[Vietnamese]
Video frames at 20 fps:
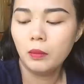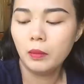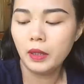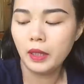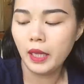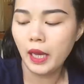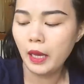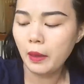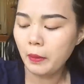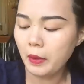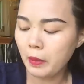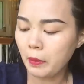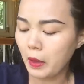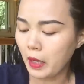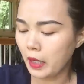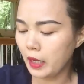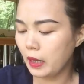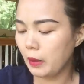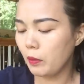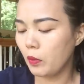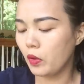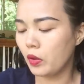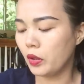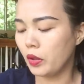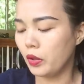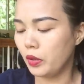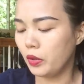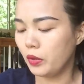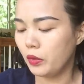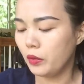Mình dễ bị bệnh đó mọi
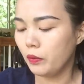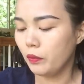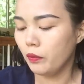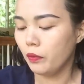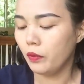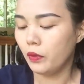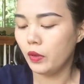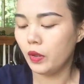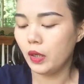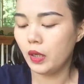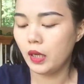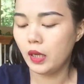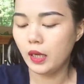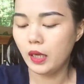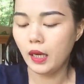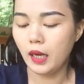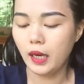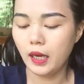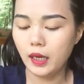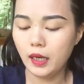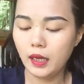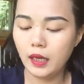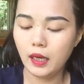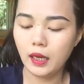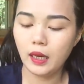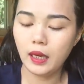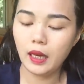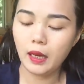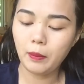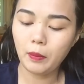người Cho nên
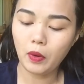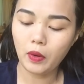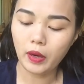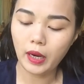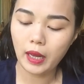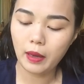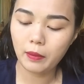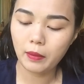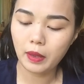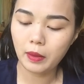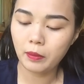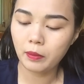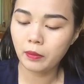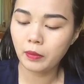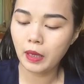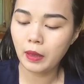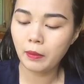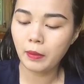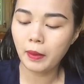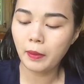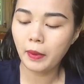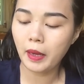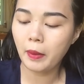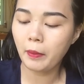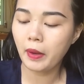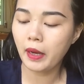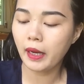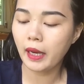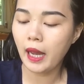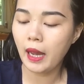hả em ngồi đây em em em
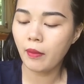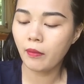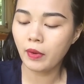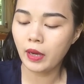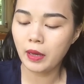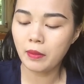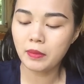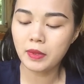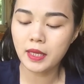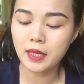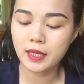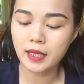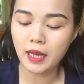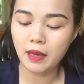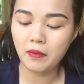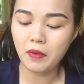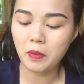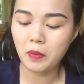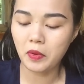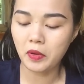em ăn cam và em chia sẻ với